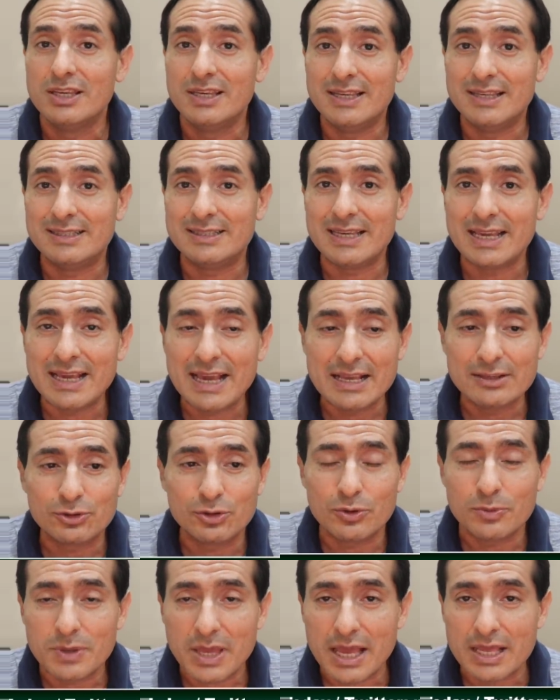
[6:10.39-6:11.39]
y siguen
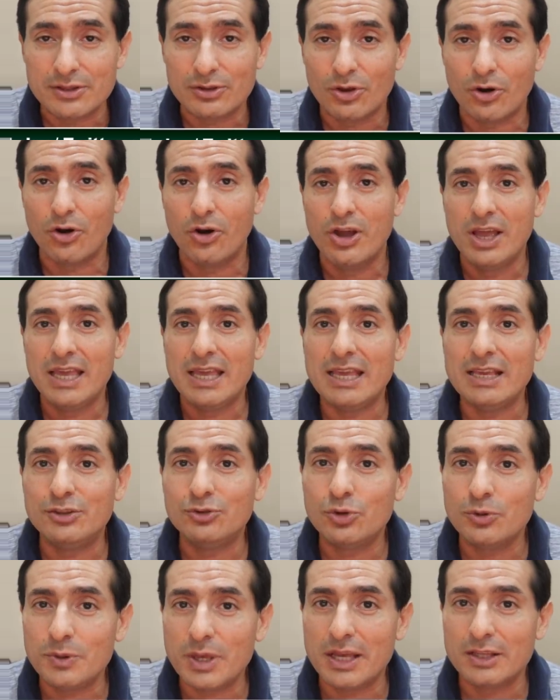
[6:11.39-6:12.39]
subiendo y
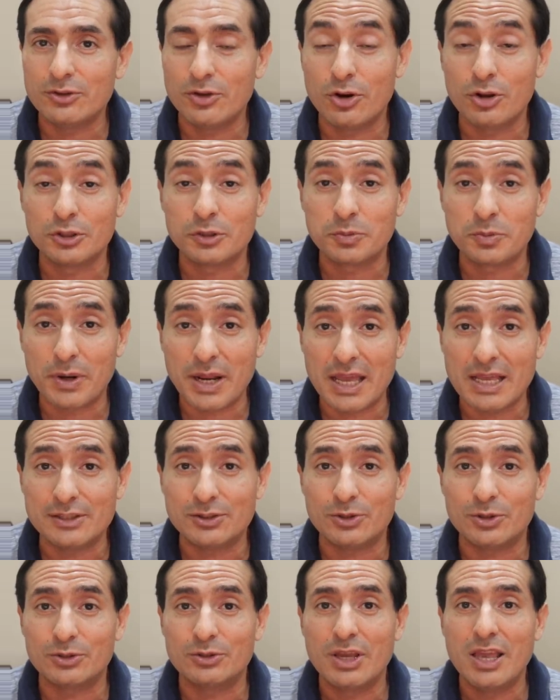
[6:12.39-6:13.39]
subiendo los
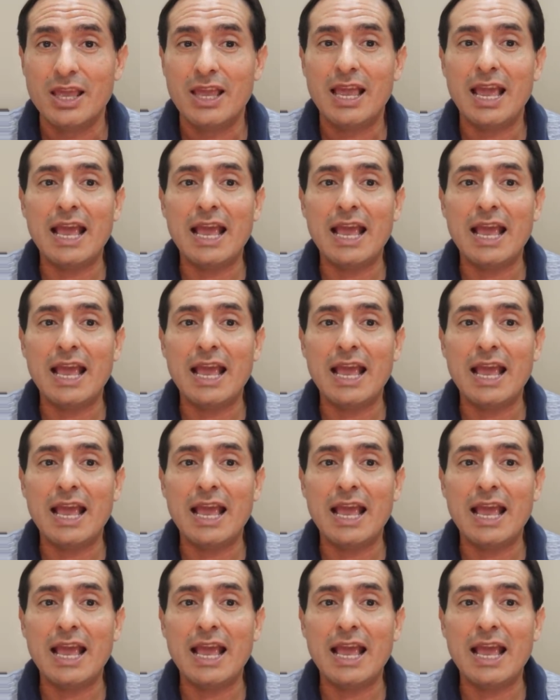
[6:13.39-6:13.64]
precios.